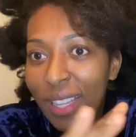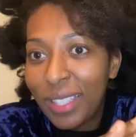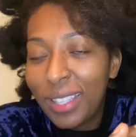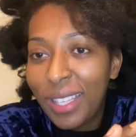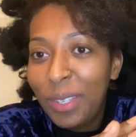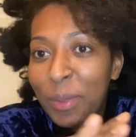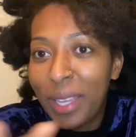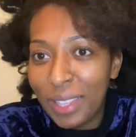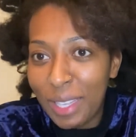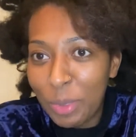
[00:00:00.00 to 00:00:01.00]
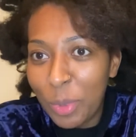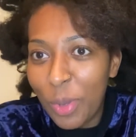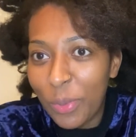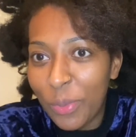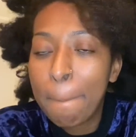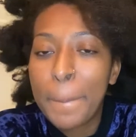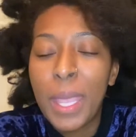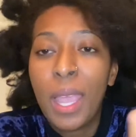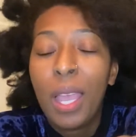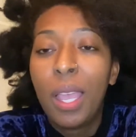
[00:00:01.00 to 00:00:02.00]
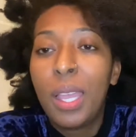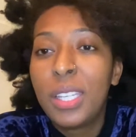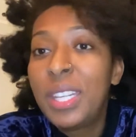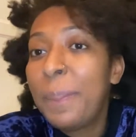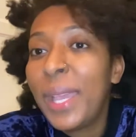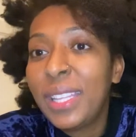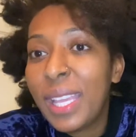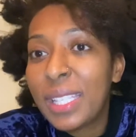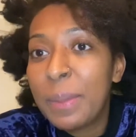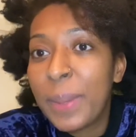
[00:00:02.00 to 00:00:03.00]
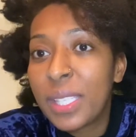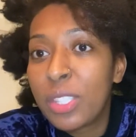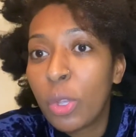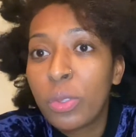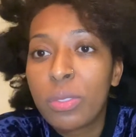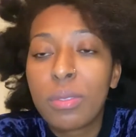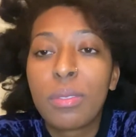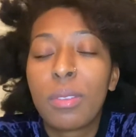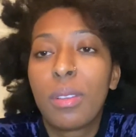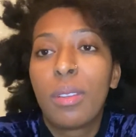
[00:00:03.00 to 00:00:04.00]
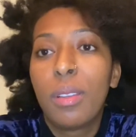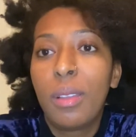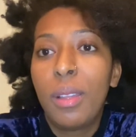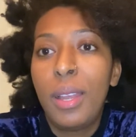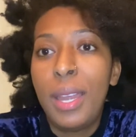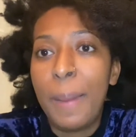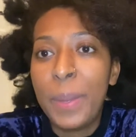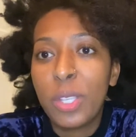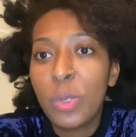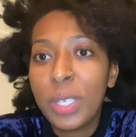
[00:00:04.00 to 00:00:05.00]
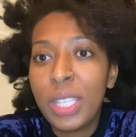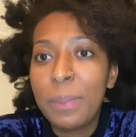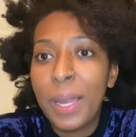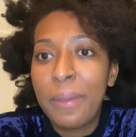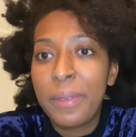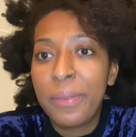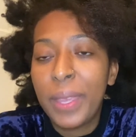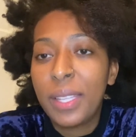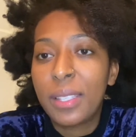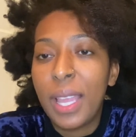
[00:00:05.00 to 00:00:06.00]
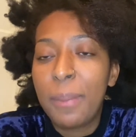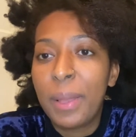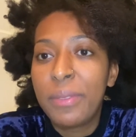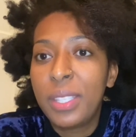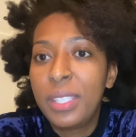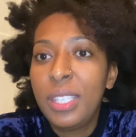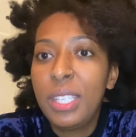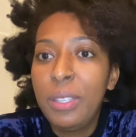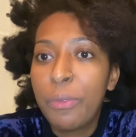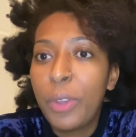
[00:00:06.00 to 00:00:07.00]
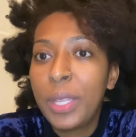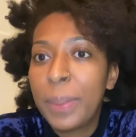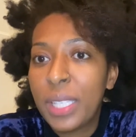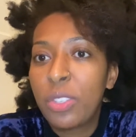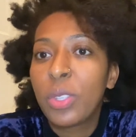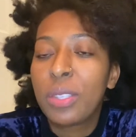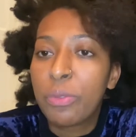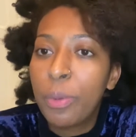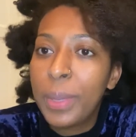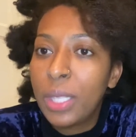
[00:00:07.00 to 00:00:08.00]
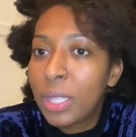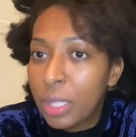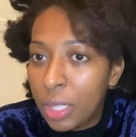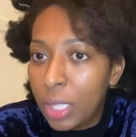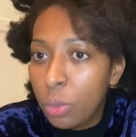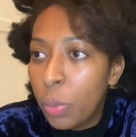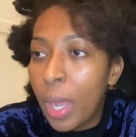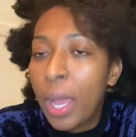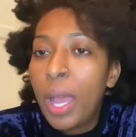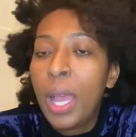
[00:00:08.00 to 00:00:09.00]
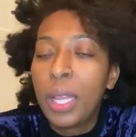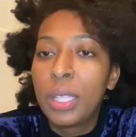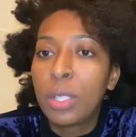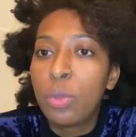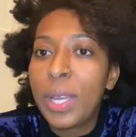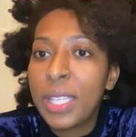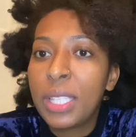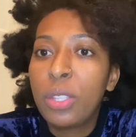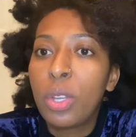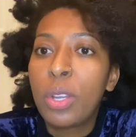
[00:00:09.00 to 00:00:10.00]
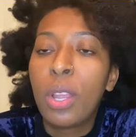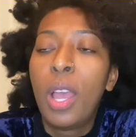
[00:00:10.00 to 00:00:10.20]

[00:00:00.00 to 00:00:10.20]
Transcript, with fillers: c'était une catastrophe. J'ai pas été assez patiente. La personne qui me l'avait faite, elle m'avait dit il faut être patiente, il faut mettre tes doigts dans de l'acétone